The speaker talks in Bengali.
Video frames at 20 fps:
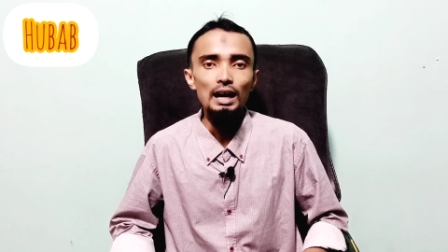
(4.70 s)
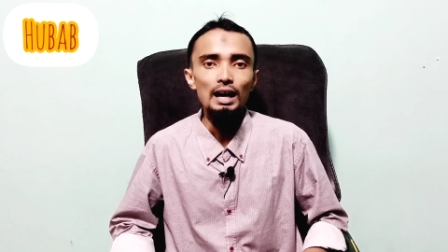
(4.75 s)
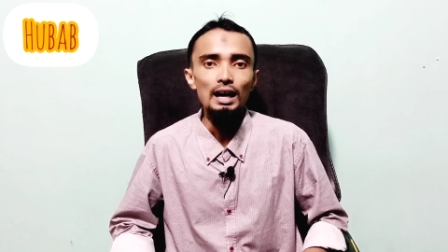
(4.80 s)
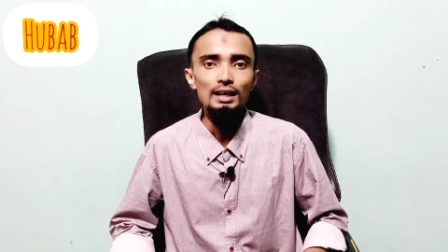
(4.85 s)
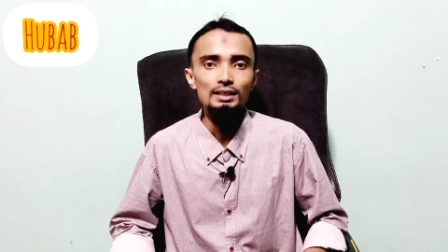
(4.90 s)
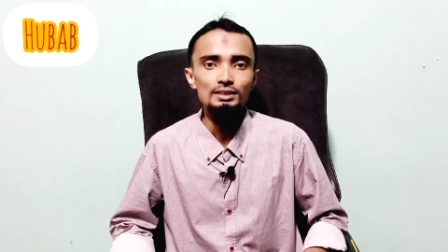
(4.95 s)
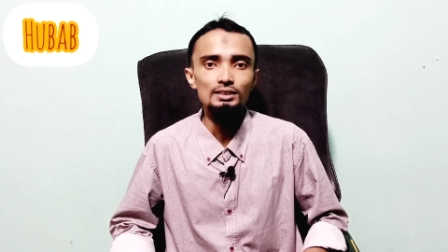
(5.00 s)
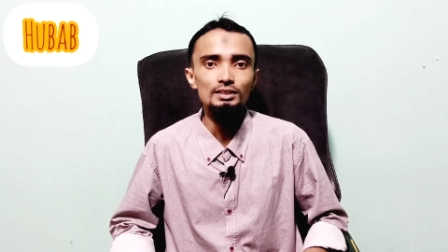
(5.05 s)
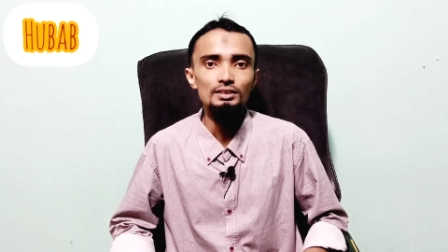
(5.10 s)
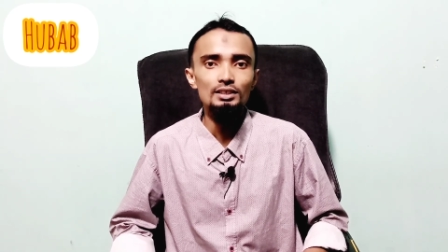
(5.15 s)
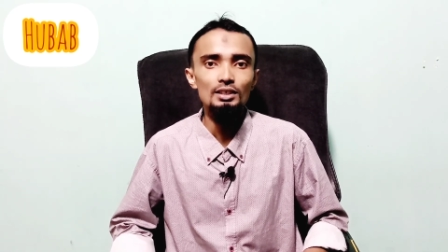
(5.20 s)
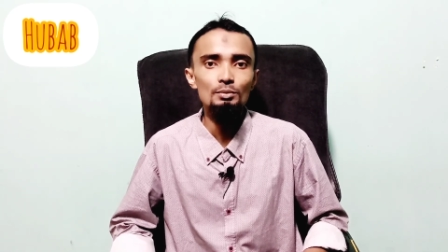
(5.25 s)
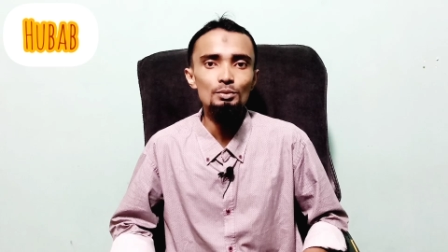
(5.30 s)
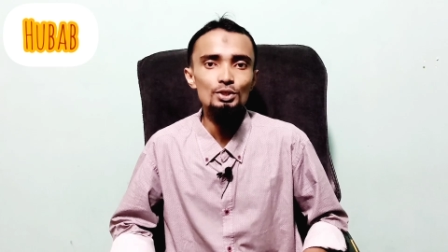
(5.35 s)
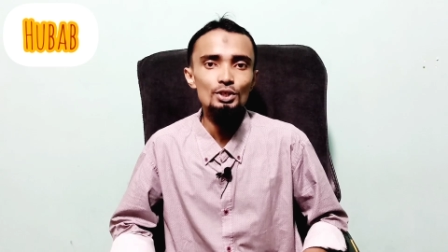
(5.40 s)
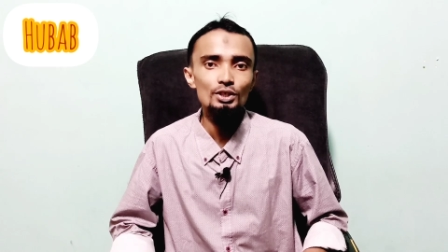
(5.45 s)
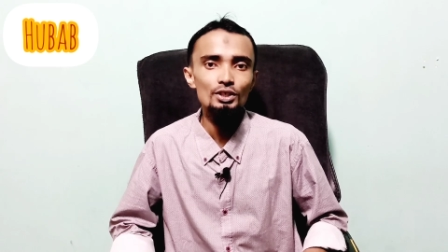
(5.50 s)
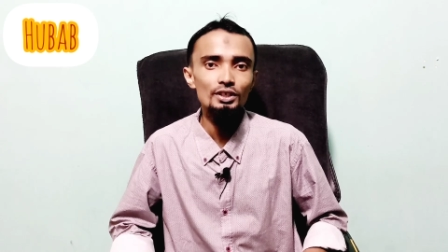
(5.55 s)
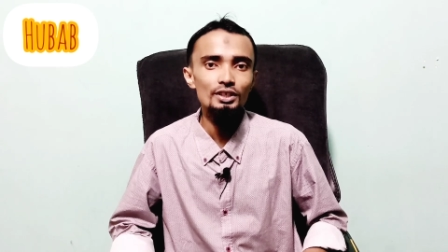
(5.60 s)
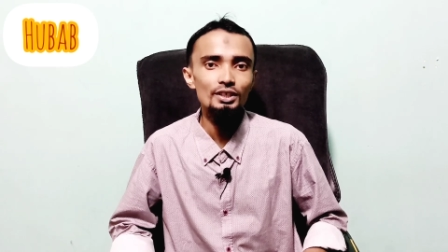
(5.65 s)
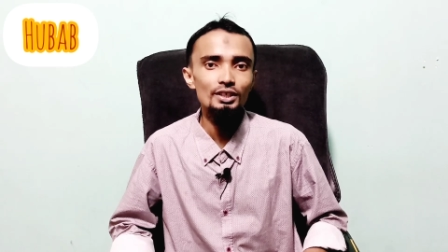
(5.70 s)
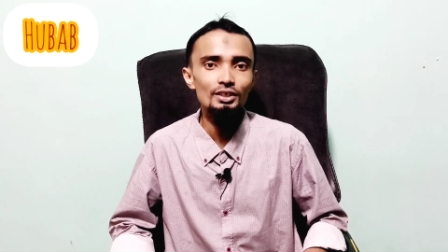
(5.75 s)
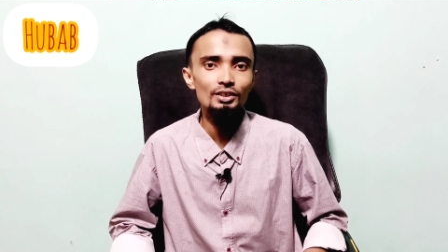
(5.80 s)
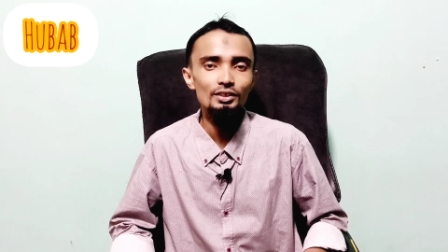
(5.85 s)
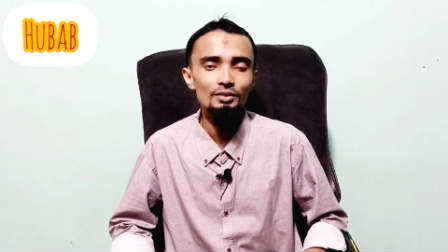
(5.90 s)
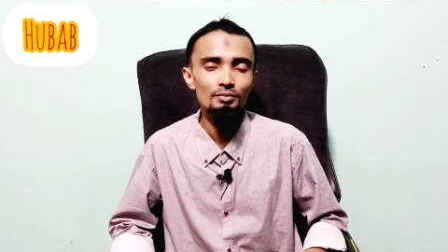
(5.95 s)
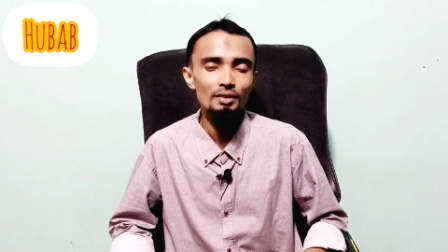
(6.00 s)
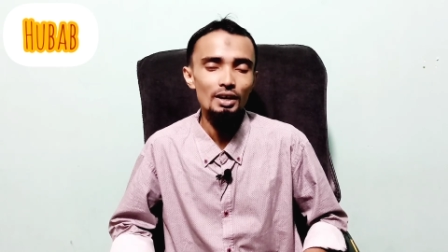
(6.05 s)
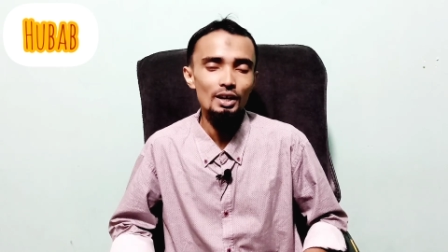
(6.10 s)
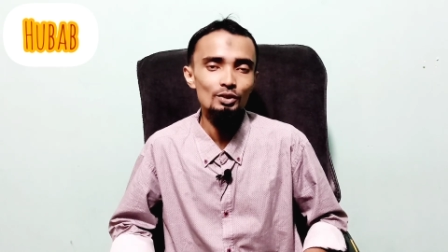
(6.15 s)
আজকে যে বিষয়টা নিয়ে
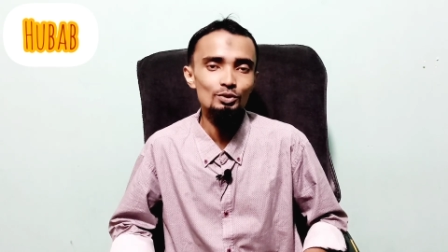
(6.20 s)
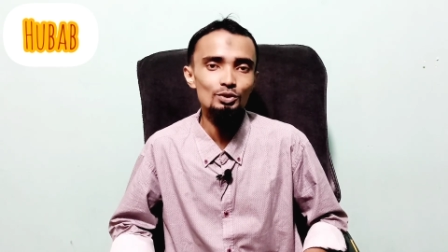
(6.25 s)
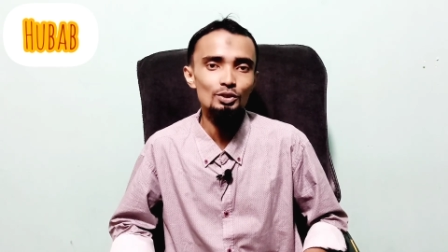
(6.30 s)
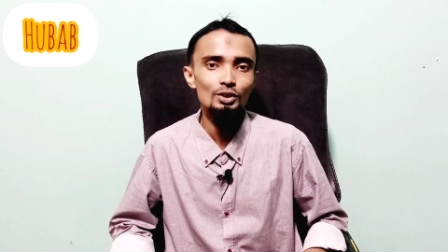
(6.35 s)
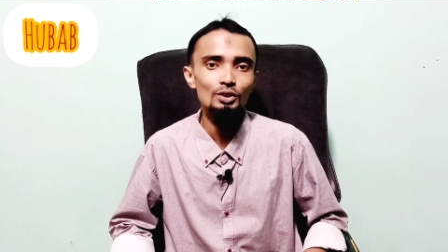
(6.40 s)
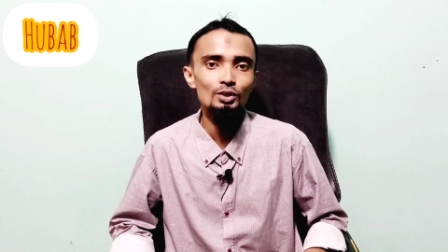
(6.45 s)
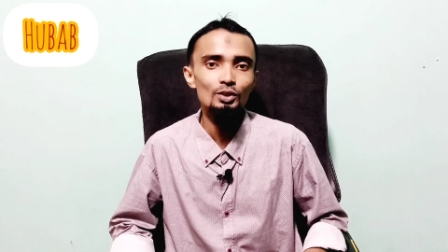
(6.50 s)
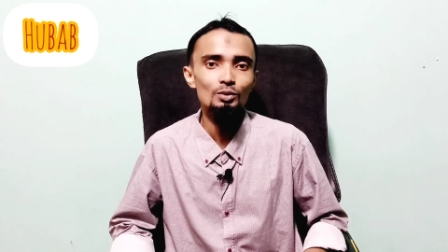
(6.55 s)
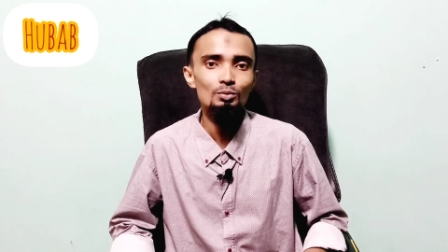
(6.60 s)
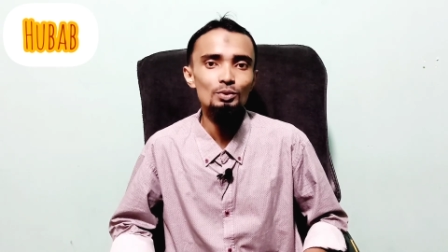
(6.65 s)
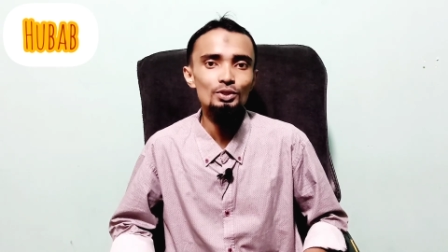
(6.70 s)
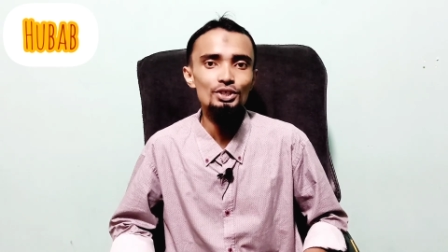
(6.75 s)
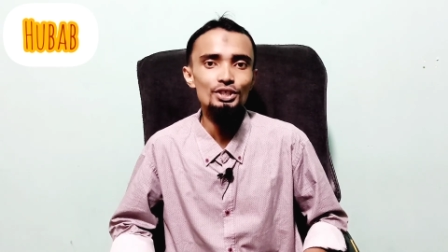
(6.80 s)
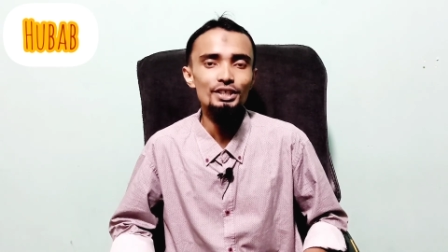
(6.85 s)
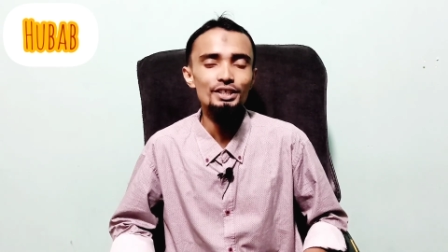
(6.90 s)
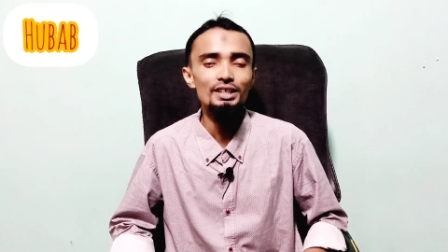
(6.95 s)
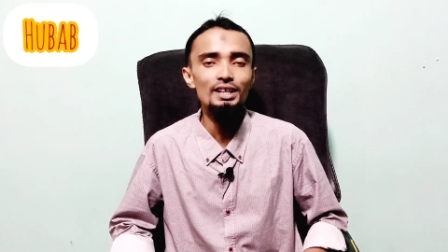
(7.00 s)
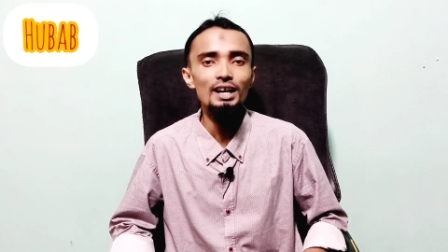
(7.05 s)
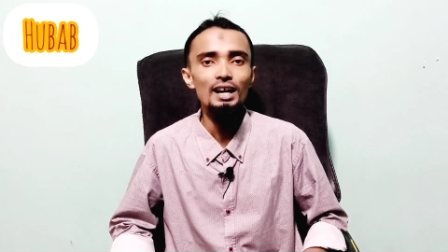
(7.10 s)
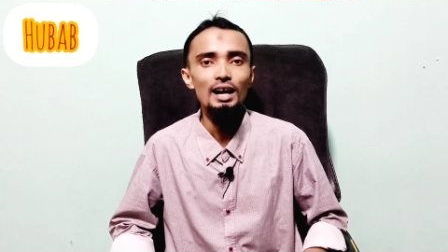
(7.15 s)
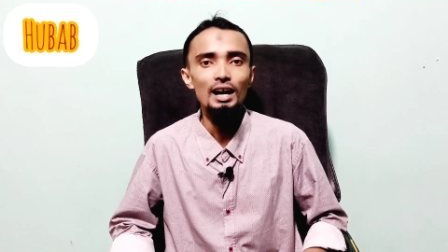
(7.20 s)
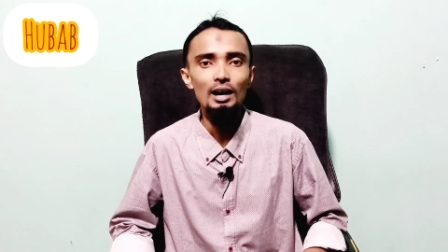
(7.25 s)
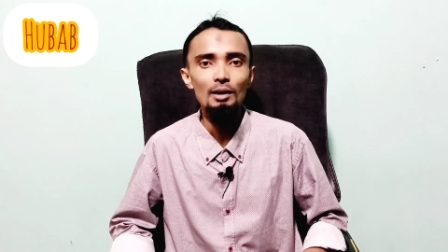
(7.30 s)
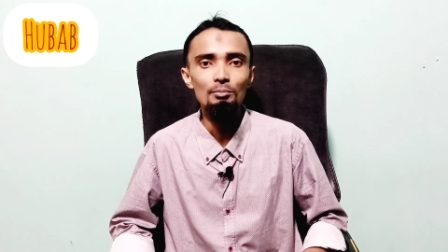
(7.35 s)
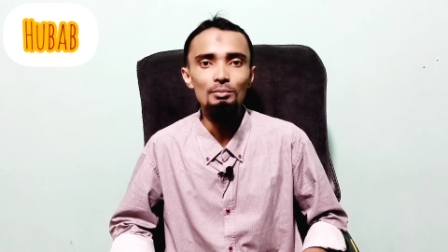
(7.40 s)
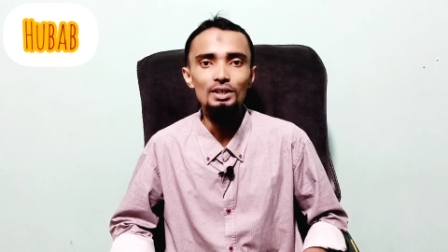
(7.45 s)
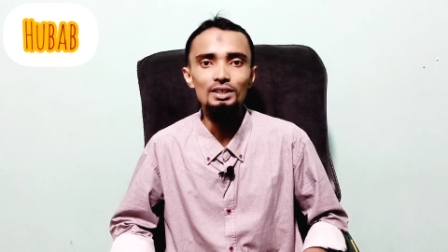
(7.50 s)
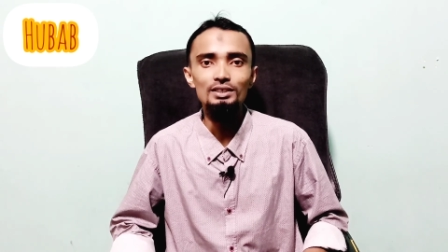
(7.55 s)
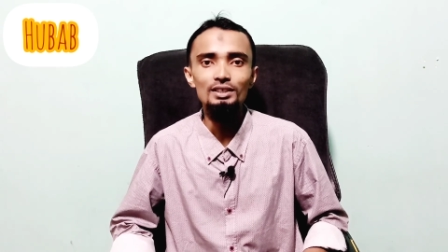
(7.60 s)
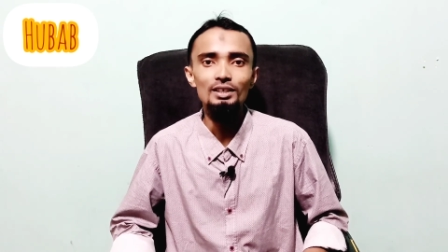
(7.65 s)
আলোচনা করব সেটা
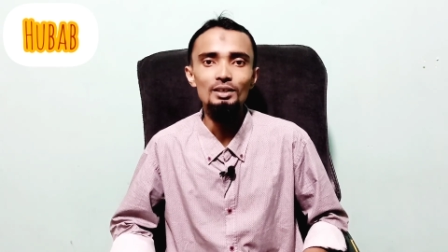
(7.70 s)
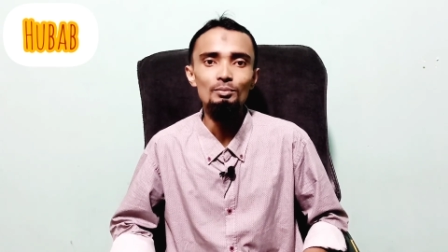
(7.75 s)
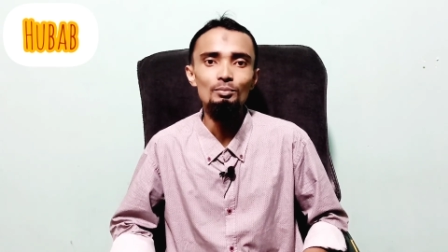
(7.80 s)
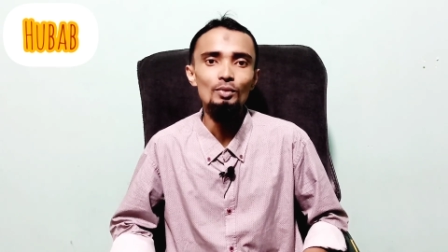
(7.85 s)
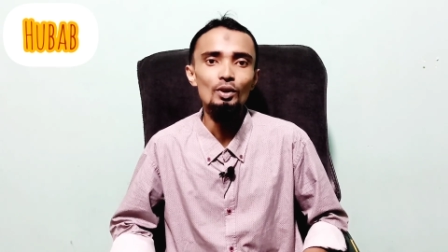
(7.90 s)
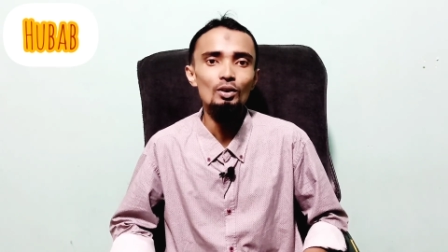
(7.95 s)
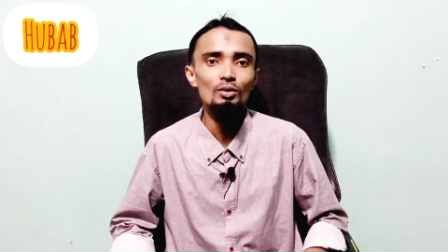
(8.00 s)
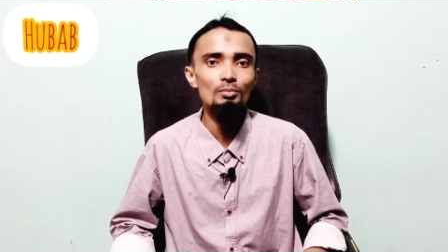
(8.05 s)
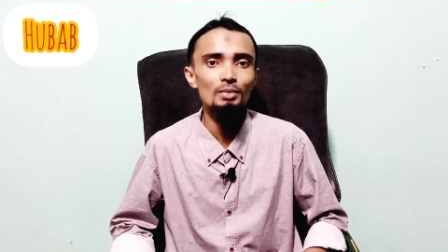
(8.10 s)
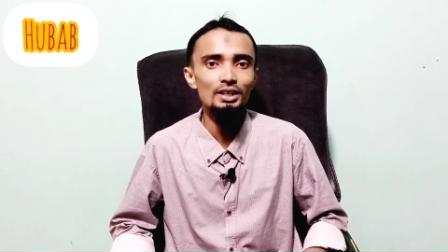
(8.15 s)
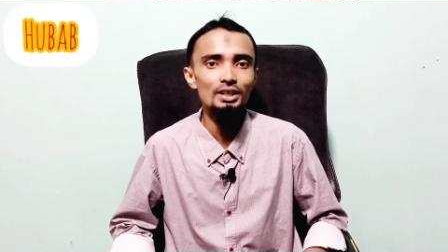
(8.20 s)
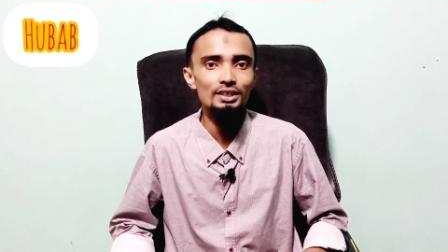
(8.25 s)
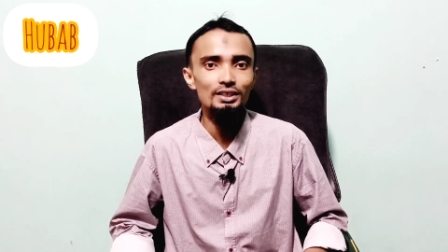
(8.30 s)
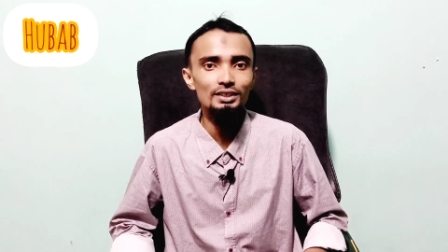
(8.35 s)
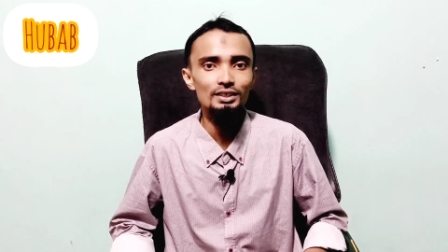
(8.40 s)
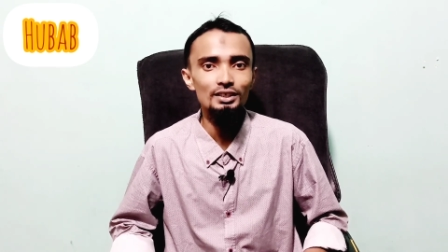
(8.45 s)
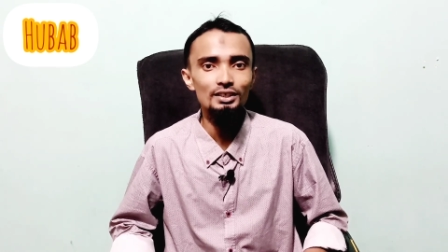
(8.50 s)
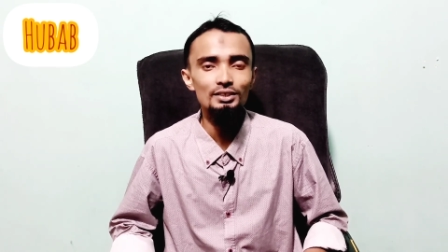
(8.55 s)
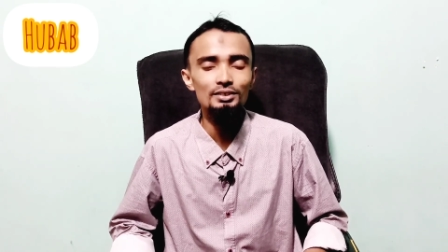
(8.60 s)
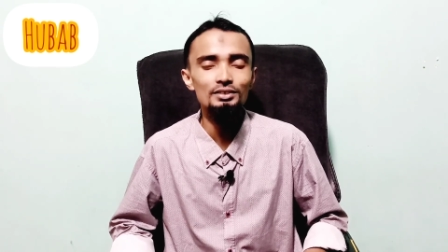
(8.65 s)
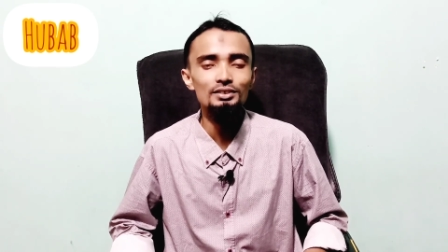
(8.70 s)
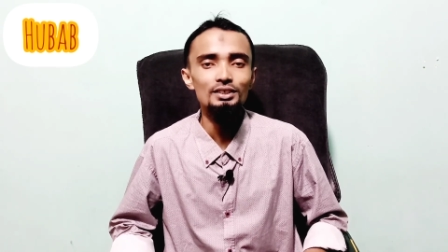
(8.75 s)
আমরা যারা ব্লগ বাটিকের